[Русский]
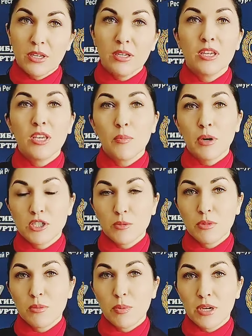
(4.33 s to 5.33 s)
экипажем
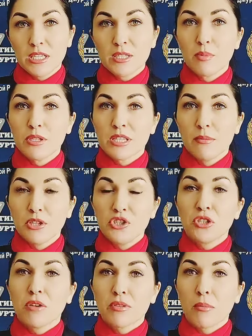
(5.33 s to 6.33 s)
ДПС был замечен
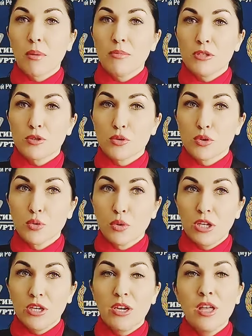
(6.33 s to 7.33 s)
автомобиль «Сузуки»,